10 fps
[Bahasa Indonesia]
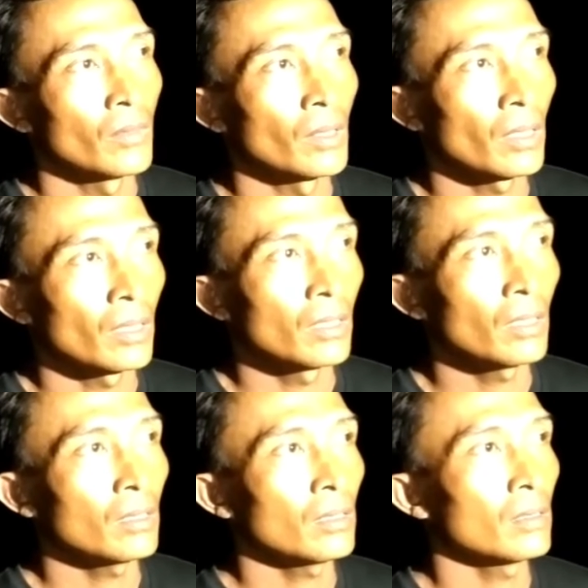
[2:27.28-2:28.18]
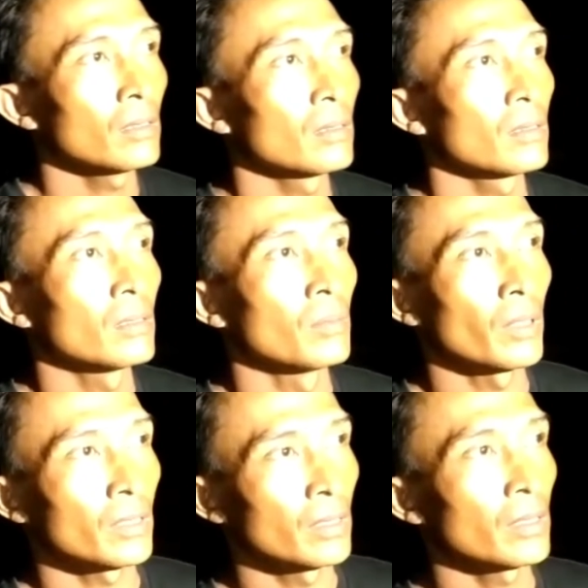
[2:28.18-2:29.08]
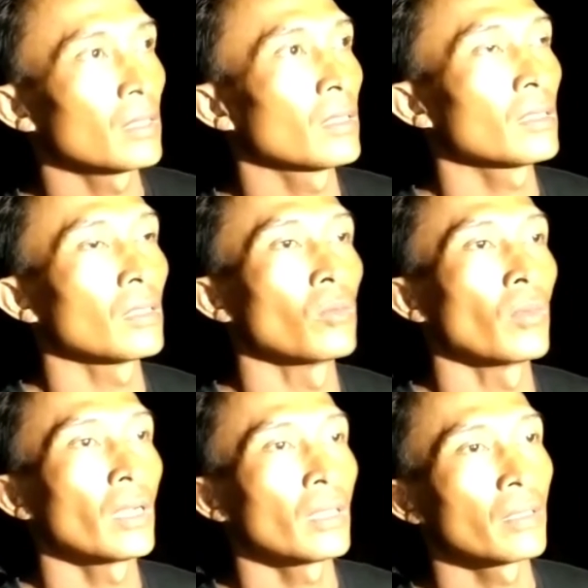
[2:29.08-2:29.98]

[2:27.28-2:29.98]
ya kadang di masjid kadang di rumah